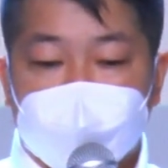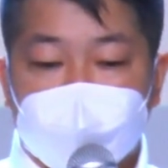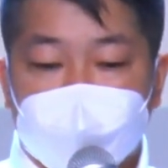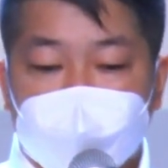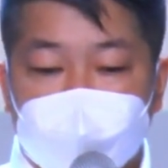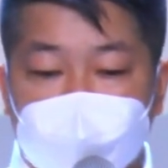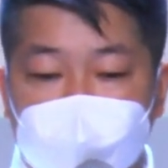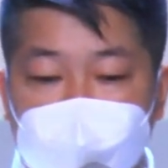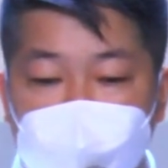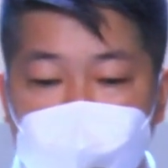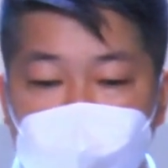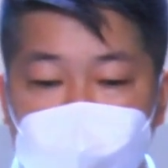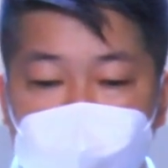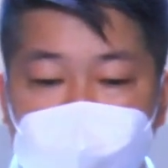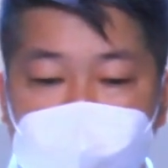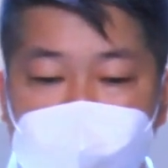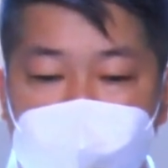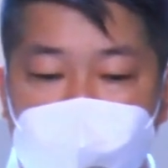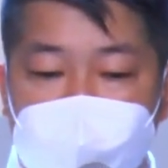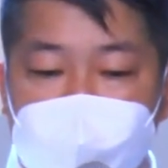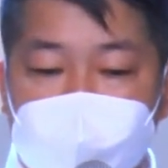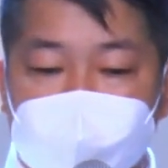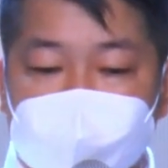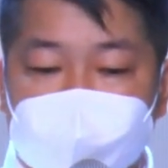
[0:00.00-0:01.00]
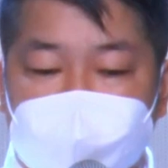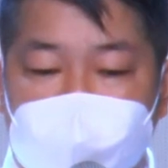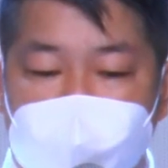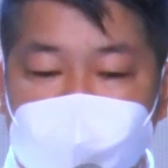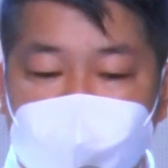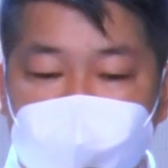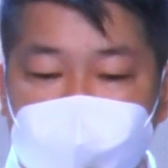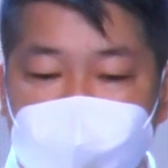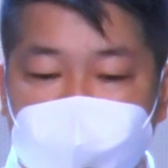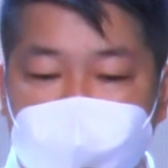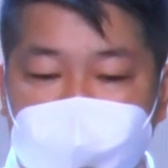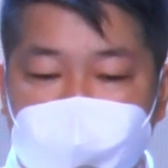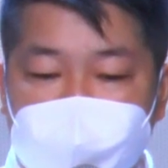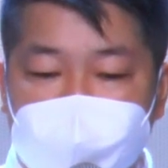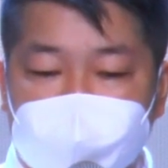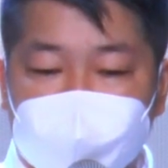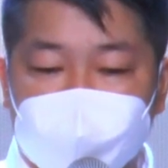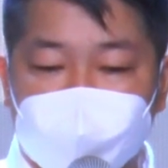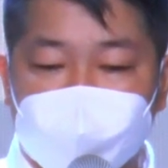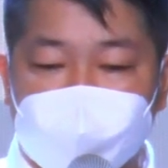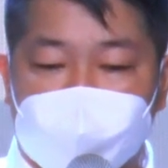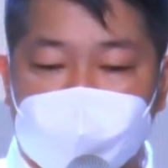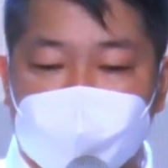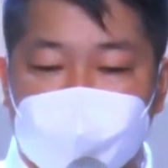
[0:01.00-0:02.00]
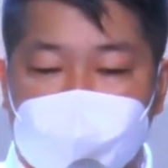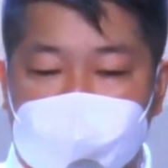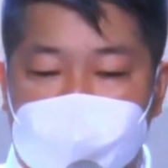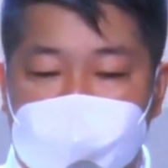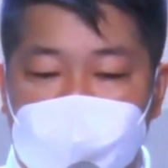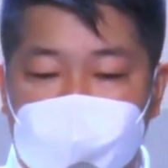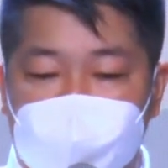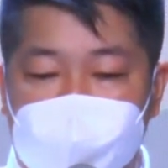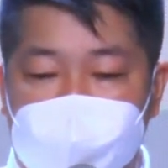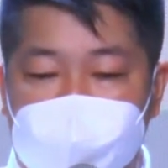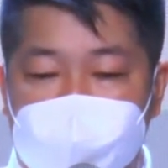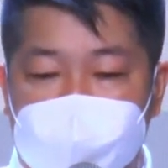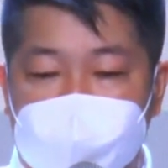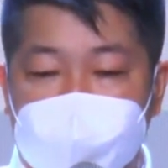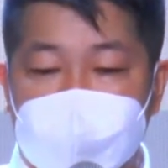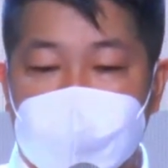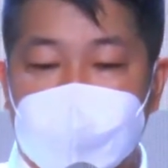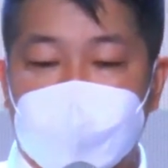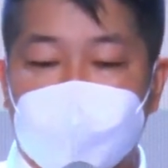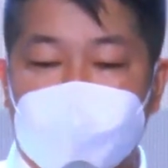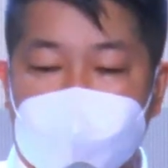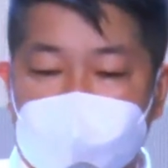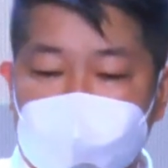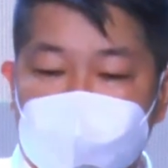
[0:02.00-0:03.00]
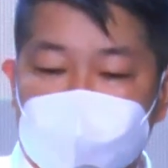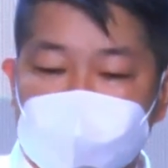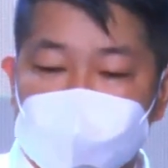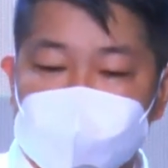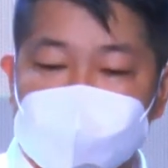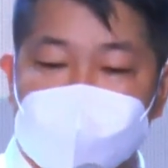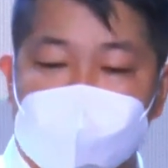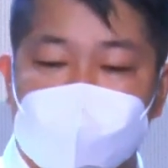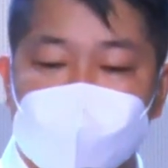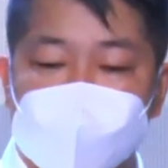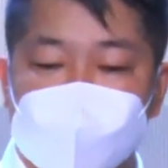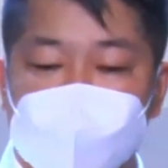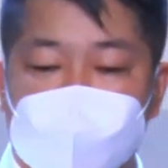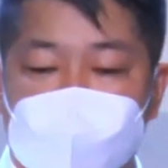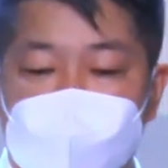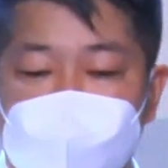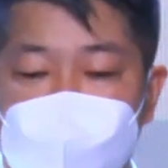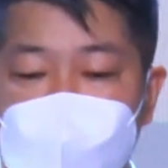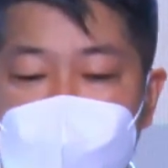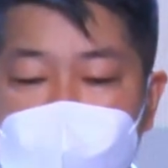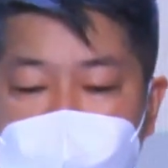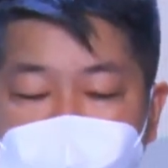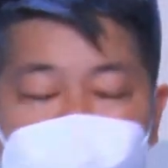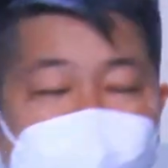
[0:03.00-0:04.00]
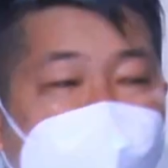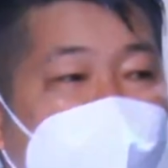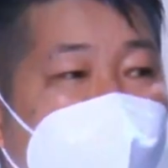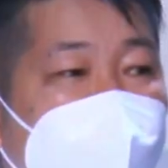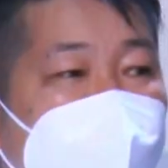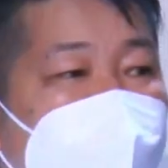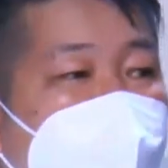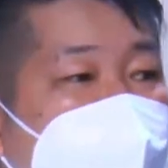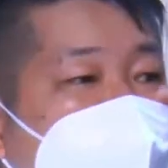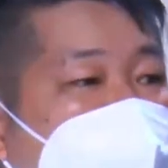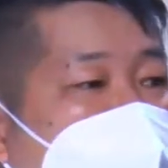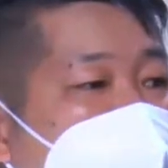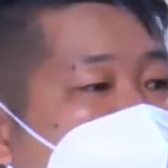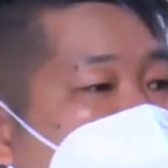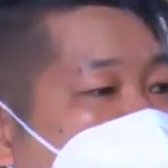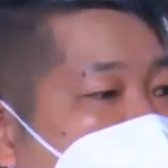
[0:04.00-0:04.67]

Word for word: Yung una, done deal na po yan. Pangalawa, may proseso. One day at a time.